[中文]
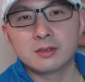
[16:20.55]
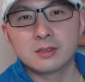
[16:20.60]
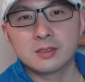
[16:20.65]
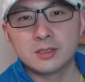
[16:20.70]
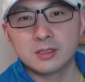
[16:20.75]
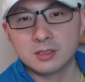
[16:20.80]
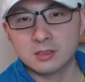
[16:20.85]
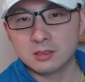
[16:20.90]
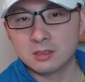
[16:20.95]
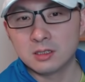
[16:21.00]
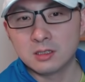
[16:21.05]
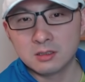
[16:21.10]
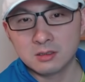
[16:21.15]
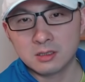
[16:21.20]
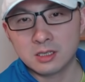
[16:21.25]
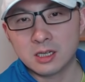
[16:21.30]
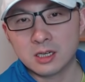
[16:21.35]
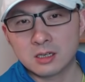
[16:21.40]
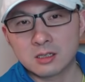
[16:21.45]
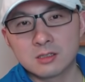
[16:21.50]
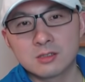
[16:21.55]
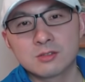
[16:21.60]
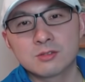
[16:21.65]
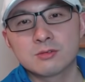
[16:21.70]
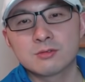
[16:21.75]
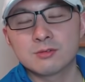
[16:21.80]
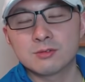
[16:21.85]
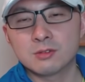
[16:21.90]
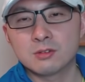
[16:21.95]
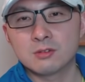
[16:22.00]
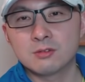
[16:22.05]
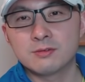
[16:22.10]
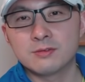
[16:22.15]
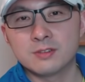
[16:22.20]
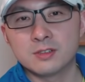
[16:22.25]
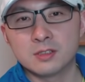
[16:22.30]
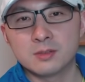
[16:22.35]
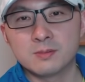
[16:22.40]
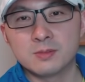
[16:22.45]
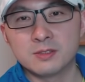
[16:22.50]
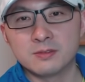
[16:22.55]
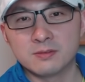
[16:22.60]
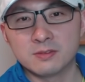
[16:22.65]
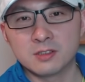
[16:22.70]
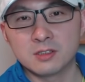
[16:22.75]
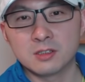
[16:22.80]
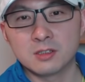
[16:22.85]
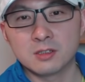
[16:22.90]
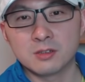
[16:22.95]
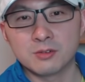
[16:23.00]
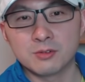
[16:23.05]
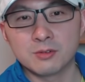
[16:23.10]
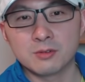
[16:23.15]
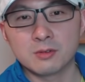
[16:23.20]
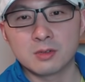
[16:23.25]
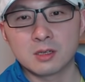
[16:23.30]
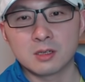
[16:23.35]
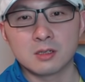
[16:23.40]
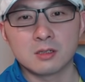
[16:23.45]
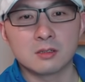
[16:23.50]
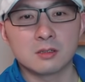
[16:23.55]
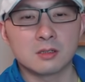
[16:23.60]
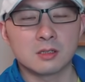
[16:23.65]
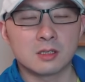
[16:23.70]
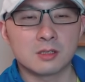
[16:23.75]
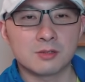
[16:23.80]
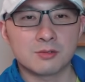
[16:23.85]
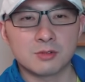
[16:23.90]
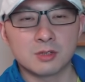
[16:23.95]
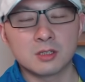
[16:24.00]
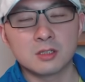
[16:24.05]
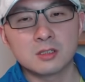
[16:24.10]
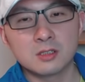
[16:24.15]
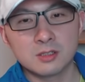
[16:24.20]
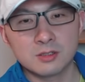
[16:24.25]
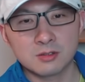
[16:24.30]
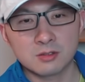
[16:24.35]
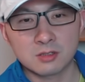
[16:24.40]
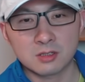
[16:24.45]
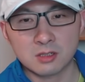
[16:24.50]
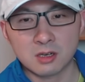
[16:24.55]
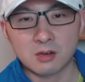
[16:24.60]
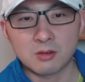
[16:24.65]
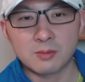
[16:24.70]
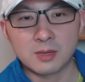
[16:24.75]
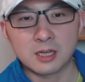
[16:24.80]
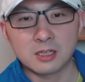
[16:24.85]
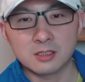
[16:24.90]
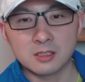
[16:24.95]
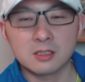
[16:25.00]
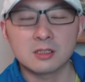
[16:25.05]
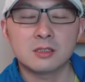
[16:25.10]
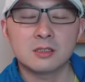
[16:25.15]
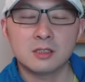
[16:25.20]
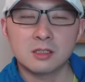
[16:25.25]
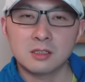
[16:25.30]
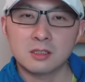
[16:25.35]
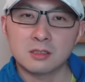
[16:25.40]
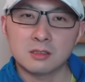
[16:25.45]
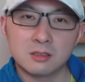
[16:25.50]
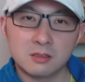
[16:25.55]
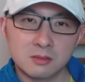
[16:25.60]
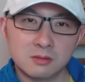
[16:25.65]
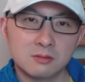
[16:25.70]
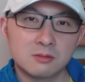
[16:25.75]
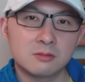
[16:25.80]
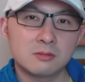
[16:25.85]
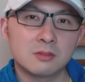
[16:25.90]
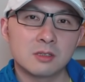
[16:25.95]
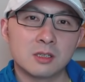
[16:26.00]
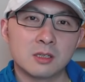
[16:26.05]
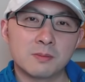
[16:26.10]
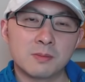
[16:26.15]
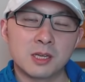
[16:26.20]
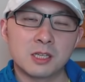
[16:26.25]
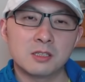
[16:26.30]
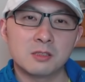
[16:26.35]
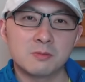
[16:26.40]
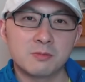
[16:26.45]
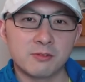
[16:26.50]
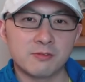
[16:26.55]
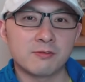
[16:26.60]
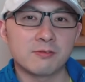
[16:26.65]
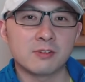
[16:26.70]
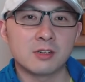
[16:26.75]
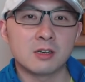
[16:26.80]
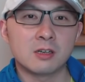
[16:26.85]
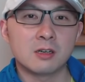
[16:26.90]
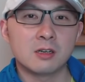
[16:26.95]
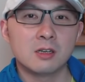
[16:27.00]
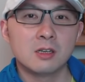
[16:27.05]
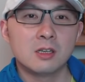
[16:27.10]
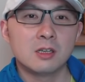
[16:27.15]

可能两个人数据都符合本福特定律啊，那选的人就少嘛，也可也可能那个拜登不符合，